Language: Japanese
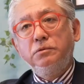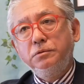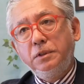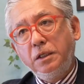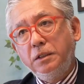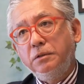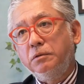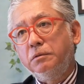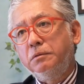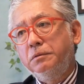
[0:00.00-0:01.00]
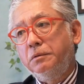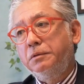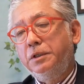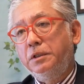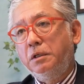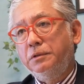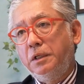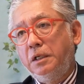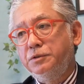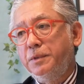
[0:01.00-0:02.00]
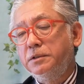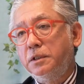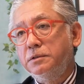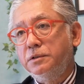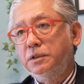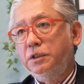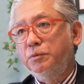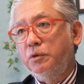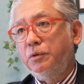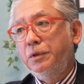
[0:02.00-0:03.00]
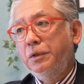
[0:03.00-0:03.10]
ぐらいの計画で始まったんですけれども